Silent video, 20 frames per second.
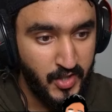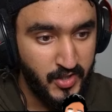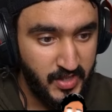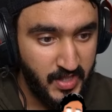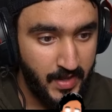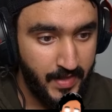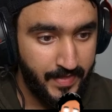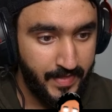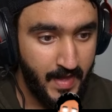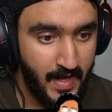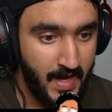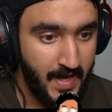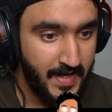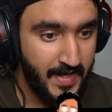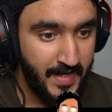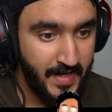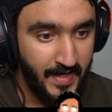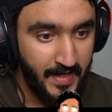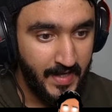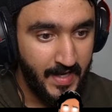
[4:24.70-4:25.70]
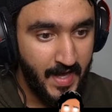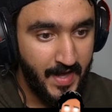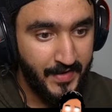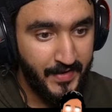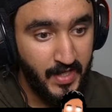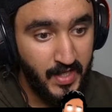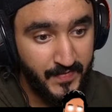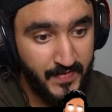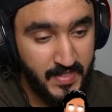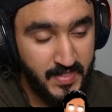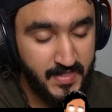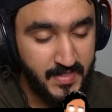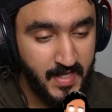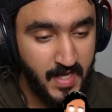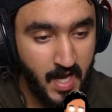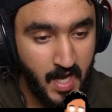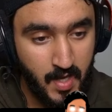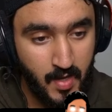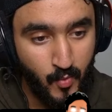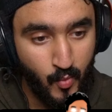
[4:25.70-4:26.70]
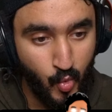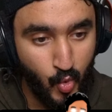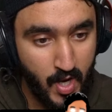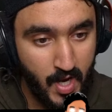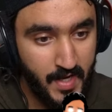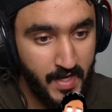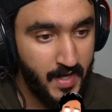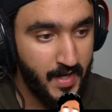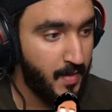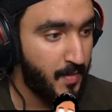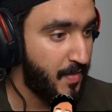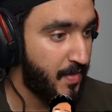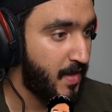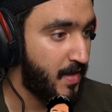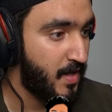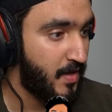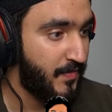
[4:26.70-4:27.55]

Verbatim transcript: نجي للثاني اعلان ريفا الصايم وينه رمضان